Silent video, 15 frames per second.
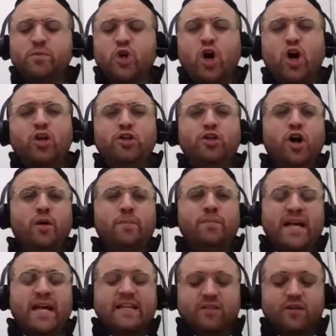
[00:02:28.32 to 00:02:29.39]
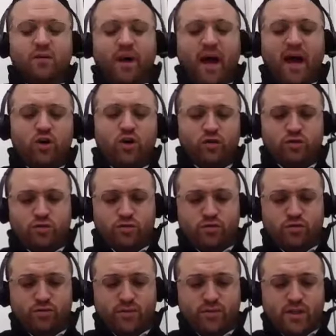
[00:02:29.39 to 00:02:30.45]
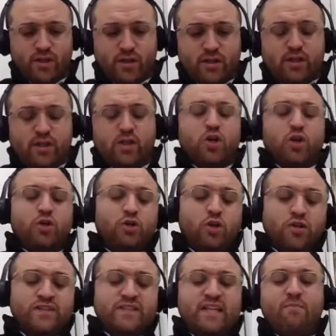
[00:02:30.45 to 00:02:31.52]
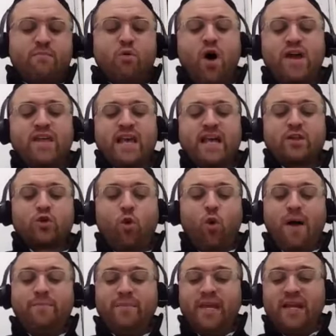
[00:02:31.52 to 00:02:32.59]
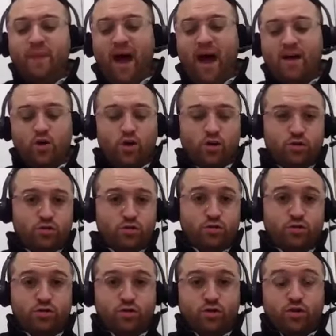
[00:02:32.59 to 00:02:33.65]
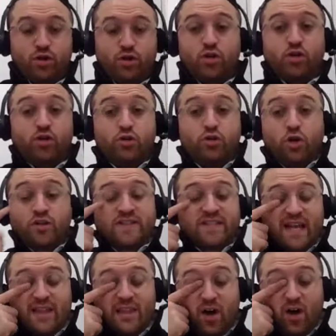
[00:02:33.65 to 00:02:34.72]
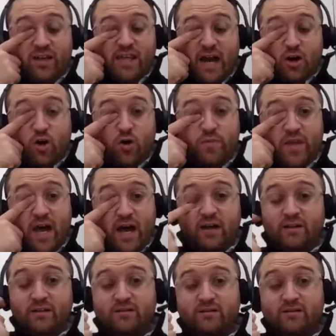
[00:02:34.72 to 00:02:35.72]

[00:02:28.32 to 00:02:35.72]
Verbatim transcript: Kol il y a 100 brachot. Dans un mois, il y a 3000 brachot. Dans un an, il y a combien